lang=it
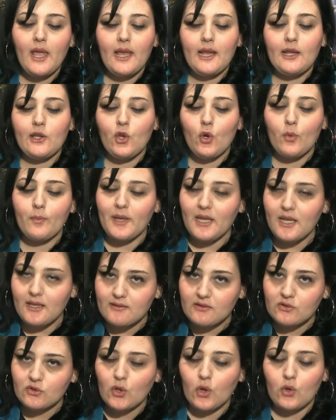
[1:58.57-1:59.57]
Il
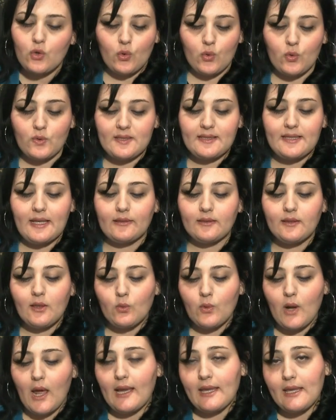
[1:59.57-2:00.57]
neoministro, nonostante
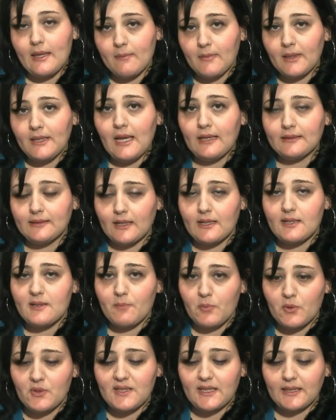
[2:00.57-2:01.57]
una immediata
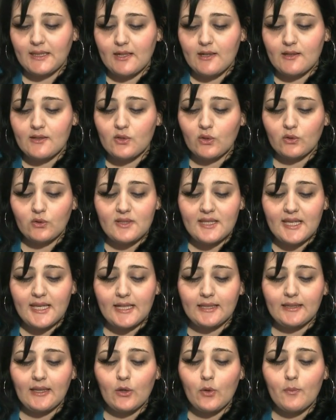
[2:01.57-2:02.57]
risposta del
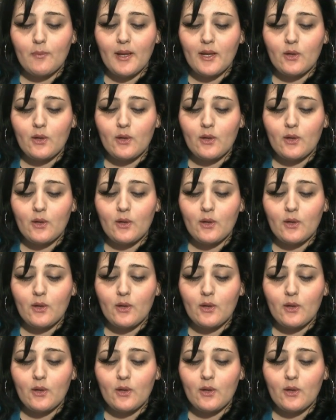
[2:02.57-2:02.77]
sottosegretario ai